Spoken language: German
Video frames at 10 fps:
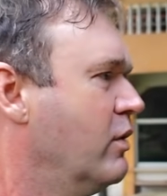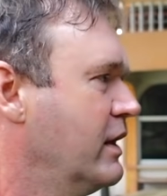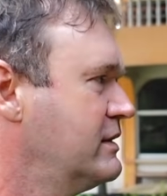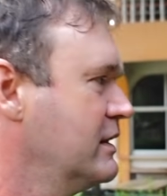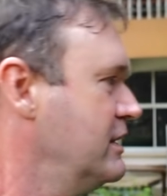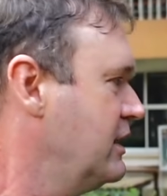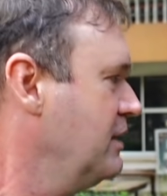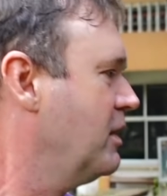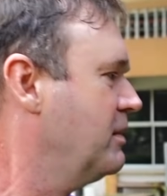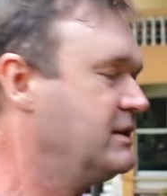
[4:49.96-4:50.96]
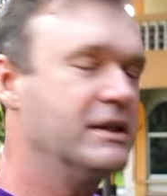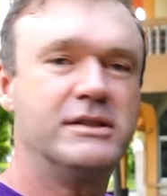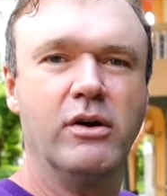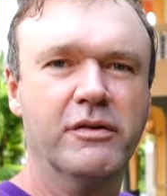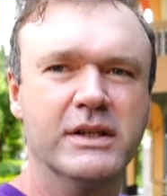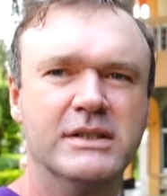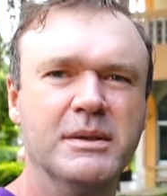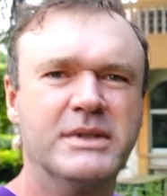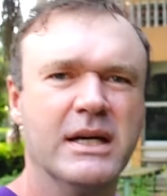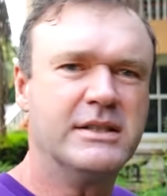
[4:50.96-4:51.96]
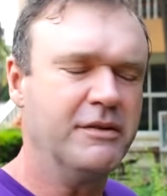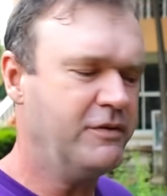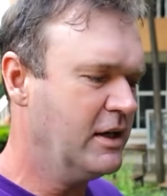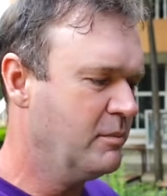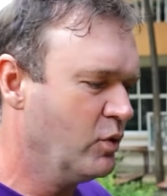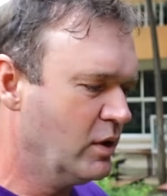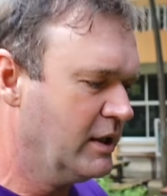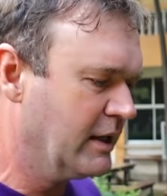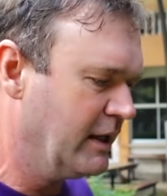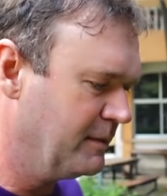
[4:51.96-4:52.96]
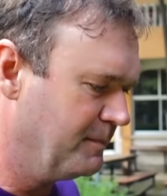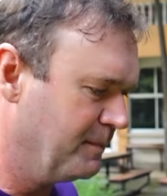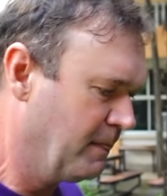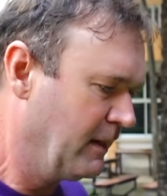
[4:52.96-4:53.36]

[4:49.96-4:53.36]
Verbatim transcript: oder ich sage es nicht immer, aber sehr, sehr oft, es gibt sehr, sehr viele Möglichkeiten.